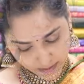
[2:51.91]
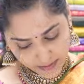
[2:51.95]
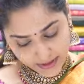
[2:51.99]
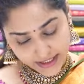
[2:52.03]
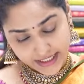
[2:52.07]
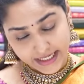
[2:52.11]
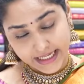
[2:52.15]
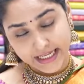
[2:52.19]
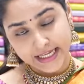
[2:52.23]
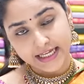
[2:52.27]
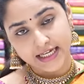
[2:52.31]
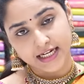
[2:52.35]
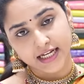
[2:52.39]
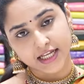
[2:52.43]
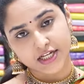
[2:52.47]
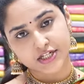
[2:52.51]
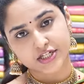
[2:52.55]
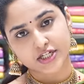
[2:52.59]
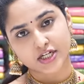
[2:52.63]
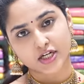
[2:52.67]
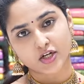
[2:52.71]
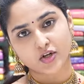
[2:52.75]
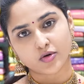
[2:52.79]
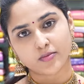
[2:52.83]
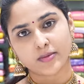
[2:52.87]
మరి ఈ
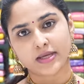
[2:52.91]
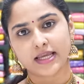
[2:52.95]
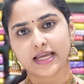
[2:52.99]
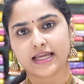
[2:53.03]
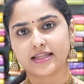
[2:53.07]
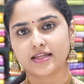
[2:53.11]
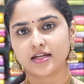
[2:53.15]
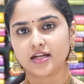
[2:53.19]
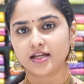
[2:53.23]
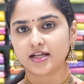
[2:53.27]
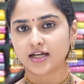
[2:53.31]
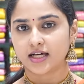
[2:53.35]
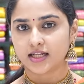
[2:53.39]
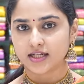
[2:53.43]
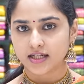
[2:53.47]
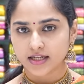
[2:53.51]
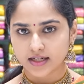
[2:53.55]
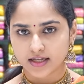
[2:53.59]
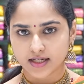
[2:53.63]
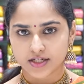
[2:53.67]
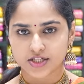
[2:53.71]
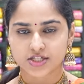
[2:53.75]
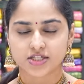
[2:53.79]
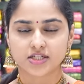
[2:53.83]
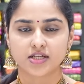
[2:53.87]
కలెక్షన్లో మీకు ఏదైనా కలర్
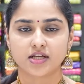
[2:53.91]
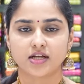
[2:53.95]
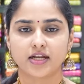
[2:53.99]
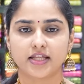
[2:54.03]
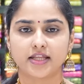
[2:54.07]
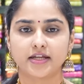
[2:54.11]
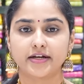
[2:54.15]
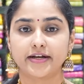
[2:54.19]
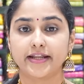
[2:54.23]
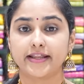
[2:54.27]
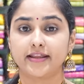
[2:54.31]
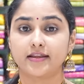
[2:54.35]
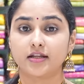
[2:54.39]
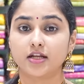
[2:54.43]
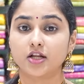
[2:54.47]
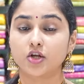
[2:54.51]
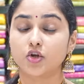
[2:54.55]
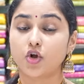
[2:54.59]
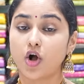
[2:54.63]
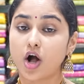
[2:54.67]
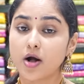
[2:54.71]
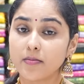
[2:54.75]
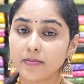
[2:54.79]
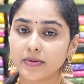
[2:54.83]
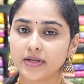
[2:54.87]
నచ్చినా లేదంటే ఏదైనా
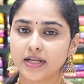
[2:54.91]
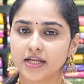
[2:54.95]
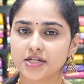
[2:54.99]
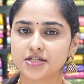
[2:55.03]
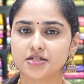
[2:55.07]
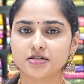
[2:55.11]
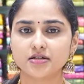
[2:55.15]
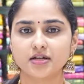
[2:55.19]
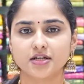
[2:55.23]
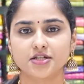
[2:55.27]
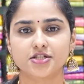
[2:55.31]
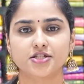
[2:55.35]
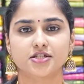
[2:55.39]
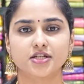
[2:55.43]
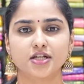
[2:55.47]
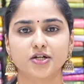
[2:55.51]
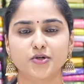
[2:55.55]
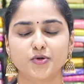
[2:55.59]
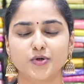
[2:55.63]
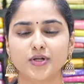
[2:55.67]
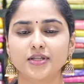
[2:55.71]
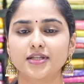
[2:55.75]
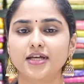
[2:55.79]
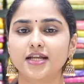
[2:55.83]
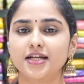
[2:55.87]
కాంబినేషన్ నచ్చినా
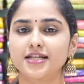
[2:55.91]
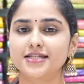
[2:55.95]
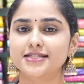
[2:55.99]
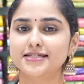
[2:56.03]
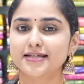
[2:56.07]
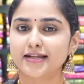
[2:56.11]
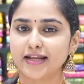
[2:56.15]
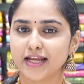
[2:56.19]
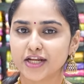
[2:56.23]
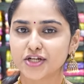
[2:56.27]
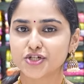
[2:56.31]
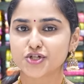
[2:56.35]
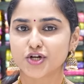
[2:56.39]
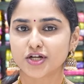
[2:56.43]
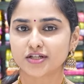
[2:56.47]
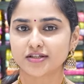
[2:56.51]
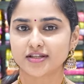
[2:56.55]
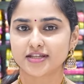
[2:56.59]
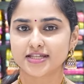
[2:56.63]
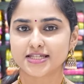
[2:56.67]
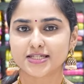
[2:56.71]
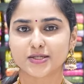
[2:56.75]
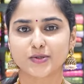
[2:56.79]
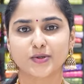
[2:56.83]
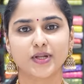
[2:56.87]
కూడా దాన్ని స్క్రీన్ షాట్
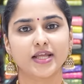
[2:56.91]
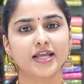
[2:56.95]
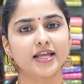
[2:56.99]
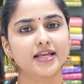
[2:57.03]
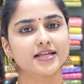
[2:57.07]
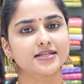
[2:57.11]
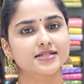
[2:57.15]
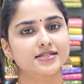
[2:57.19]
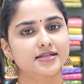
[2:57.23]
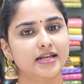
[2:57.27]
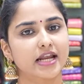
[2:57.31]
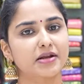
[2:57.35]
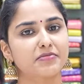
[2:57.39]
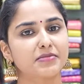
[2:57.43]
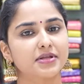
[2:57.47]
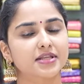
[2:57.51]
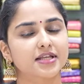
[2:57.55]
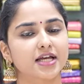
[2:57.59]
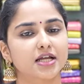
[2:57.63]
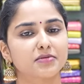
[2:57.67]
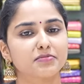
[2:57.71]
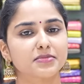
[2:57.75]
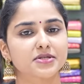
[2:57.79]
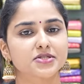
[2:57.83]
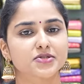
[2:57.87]
తీసుకుని స్క్రీన్ మీద
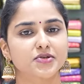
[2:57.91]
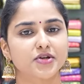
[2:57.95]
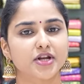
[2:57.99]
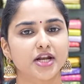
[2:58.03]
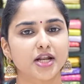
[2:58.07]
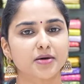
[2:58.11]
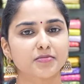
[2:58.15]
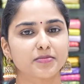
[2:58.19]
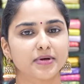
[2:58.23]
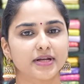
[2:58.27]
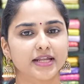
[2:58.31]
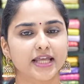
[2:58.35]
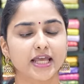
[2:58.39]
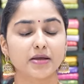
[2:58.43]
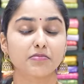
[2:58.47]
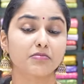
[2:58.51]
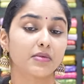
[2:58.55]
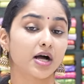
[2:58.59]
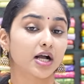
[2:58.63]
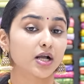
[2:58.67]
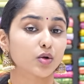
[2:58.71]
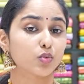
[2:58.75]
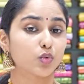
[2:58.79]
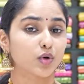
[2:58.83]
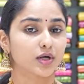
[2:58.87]
కనిపిస్తున్న నంబర్కి
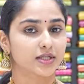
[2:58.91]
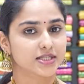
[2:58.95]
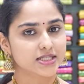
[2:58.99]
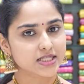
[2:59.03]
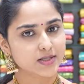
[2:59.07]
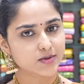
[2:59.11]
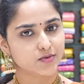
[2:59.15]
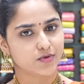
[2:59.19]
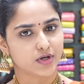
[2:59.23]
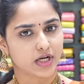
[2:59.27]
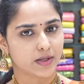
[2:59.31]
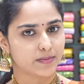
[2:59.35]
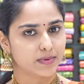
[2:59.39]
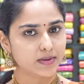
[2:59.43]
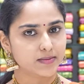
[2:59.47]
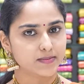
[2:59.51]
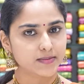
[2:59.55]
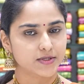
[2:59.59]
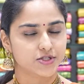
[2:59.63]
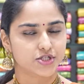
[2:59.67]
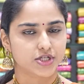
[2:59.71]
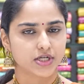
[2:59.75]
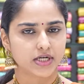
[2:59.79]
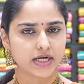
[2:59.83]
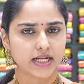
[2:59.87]
మాకు వాట్సాప్ ద్వారా
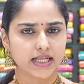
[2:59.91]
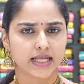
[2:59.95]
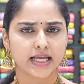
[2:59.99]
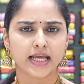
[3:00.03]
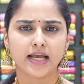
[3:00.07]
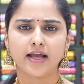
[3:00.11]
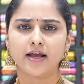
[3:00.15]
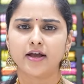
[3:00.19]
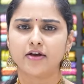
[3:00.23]
పంపించండి